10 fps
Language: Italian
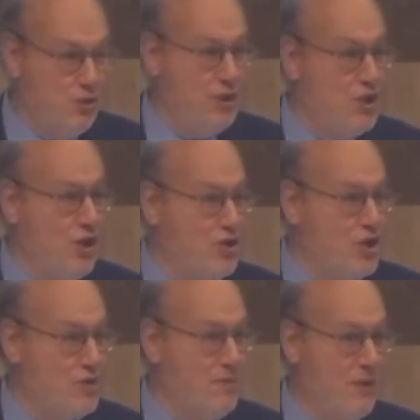tutti i
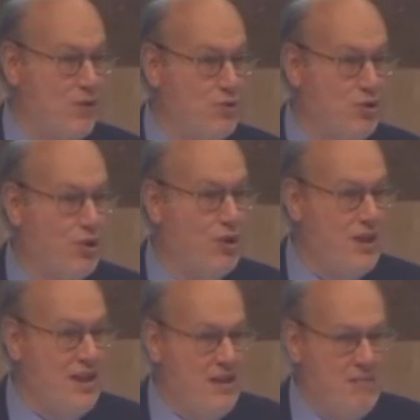soci, soprattutto
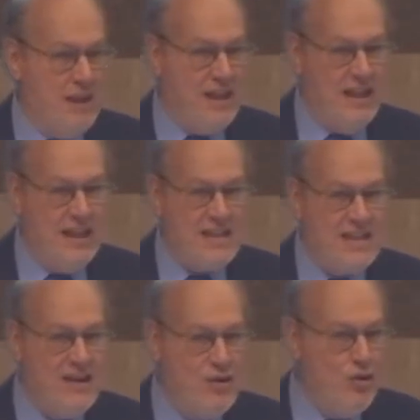perché
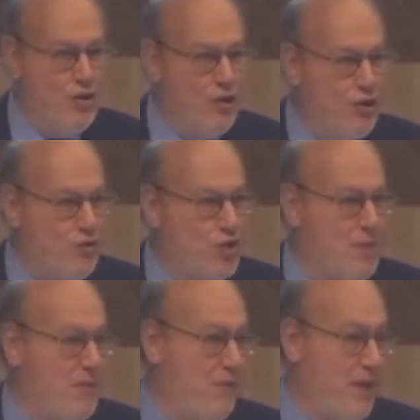grazie a loro
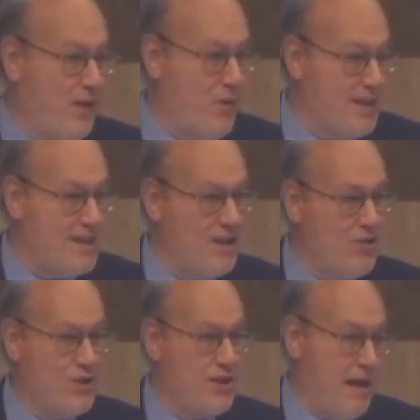riusciamo a fare queste
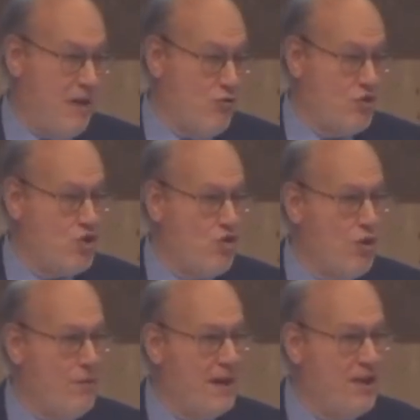cose e non
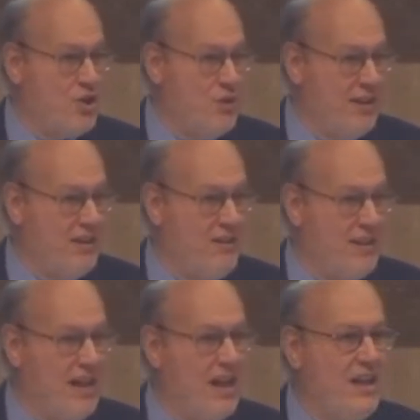solo, perché c'è
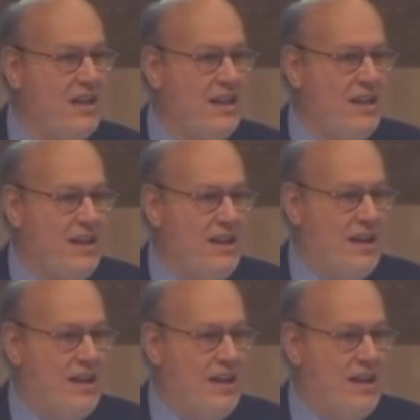un'attività eh,